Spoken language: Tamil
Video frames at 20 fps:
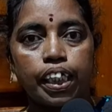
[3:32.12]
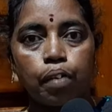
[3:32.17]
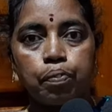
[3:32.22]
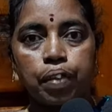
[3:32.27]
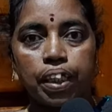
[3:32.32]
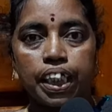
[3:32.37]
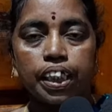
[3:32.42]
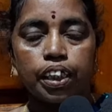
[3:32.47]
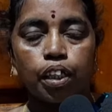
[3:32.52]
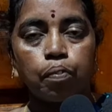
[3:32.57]

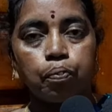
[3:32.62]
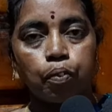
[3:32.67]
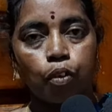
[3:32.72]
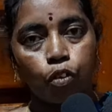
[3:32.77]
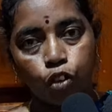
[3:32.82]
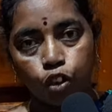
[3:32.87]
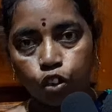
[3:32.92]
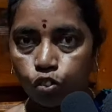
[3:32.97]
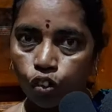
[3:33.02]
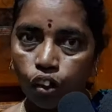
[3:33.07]
ரிட்டர்ன் பண்ணிட்டு தான்
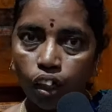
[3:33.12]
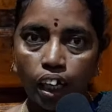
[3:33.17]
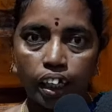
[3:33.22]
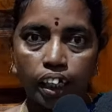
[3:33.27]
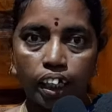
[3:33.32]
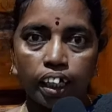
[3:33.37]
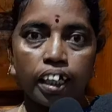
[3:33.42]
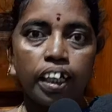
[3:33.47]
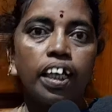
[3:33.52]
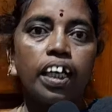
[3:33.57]
போவோம்னு
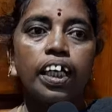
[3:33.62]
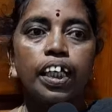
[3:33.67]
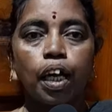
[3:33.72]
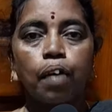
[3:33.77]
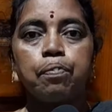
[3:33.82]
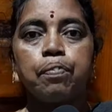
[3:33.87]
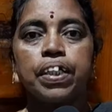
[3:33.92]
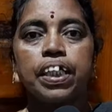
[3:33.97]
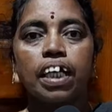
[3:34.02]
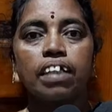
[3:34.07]
சொன்னாங்க
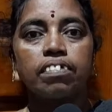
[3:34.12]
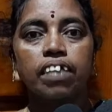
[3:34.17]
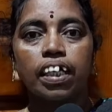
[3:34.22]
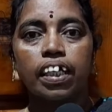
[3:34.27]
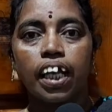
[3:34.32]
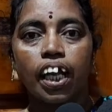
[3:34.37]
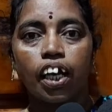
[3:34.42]
நம்பி தான் சார்